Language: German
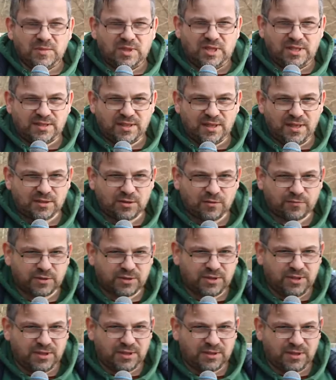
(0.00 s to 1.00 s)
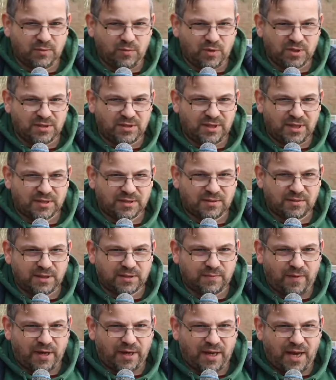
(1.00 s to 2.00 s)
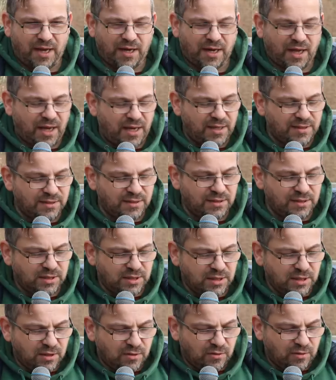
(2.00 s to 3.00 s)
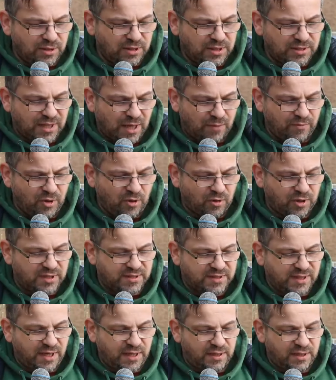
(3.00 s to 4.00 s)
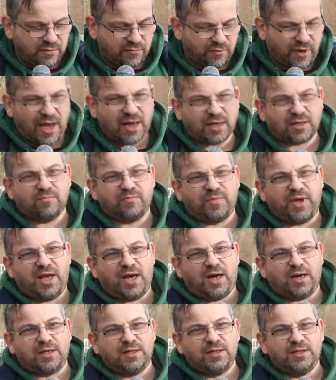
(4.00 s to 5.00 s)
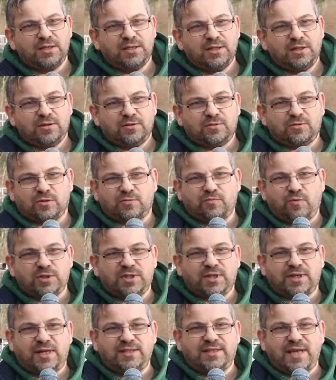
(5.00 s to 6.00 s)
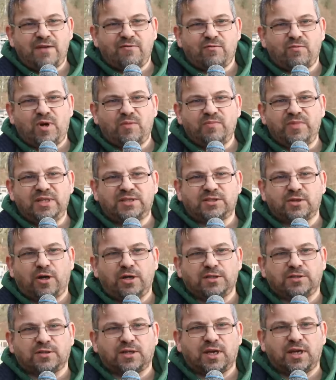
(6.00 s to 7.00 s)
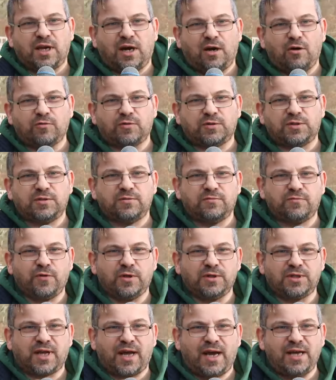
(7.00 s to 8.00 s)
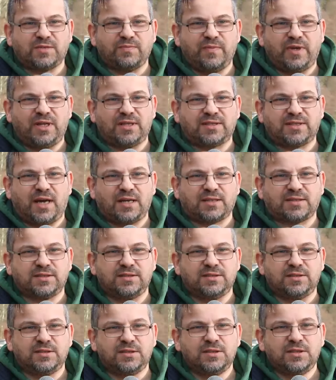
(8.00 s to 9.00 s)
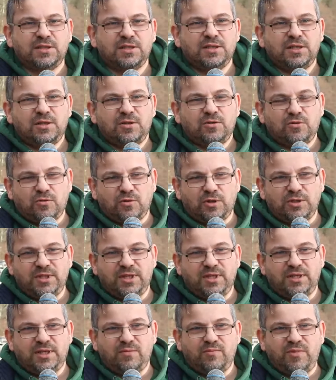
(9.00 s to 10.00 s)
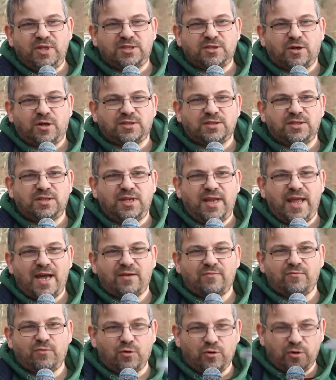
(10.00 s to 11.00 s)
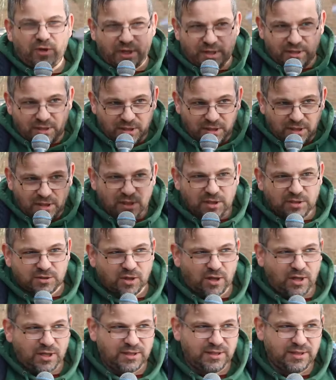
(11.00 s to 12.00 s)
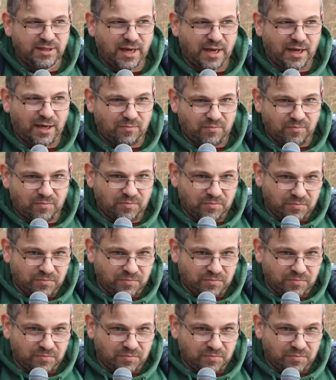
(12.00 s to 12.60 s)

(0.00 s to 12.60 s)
Die, sind jetzt auf, die, die müssen jetzt, jetzt weiter anreisen. Und das haben wir auch gesehen in Frankenberg. Dort wurde ganz einfach mal Mietshäuser gekauft von Kreis Mittelsachsen. Und in den Mietshäusern, in den leeren Wohnungen sollten ja